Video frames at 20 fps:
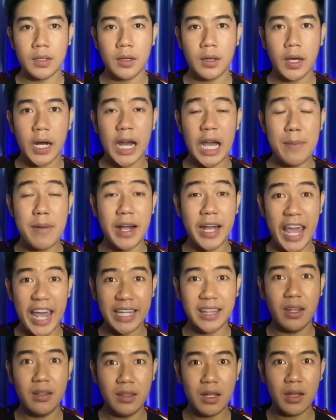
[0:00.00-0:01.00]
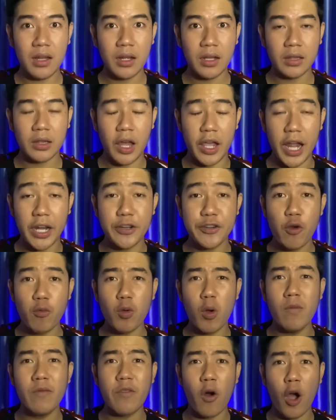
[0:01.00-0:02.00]
khi mà nghe tin á thì anh trúc
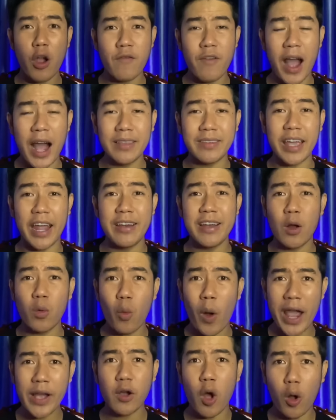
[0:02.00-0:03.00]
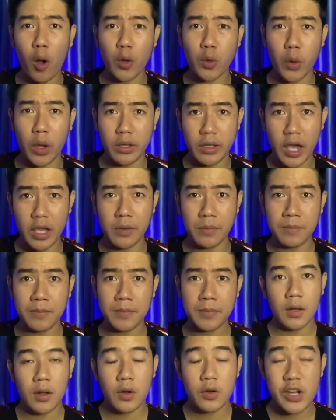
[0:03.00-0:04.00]
cũng vội vã chạy ra quán coi có chuyện gì
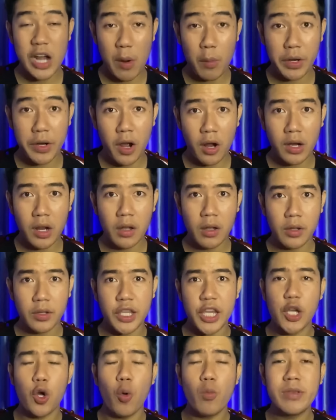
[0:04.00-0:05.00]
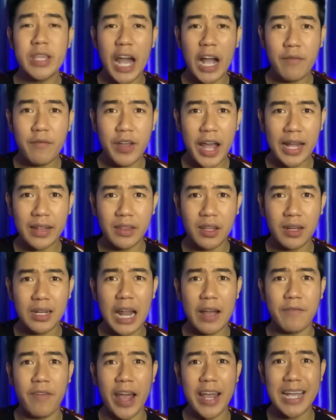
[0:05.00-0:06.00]
ra ngoài đó đó chị cũng nhắn với anh á
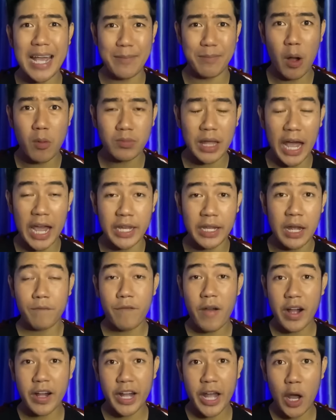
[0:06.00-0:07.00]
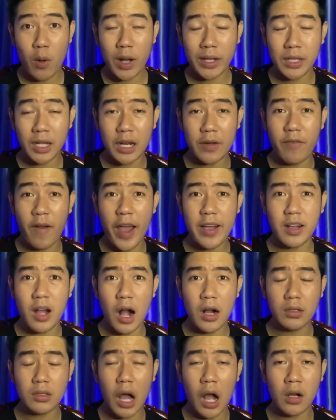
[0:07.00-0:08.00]
là phải gặp ông thầy và kêu anh á là phải
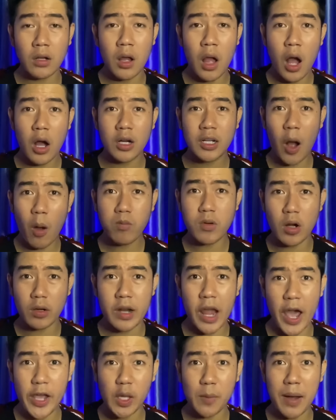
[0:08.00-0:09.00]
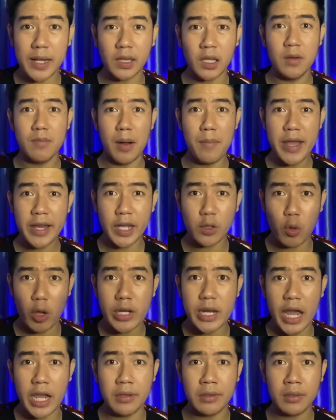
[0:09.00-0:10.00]
cẩn thận không được để cho bà tư bà biết cái chuyện
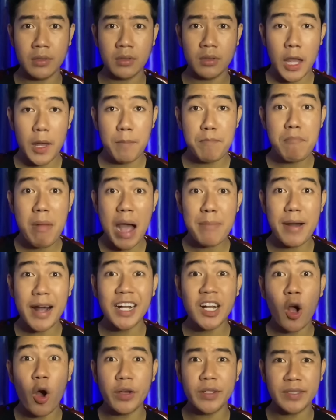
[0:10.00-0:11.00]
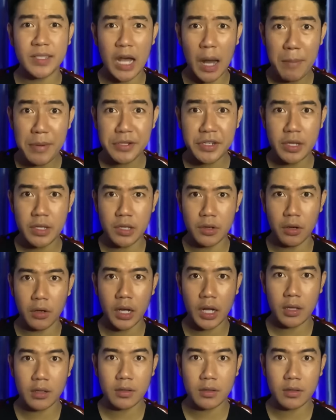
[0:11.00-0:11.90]
này mà bà ngồi xổm ở trên giường á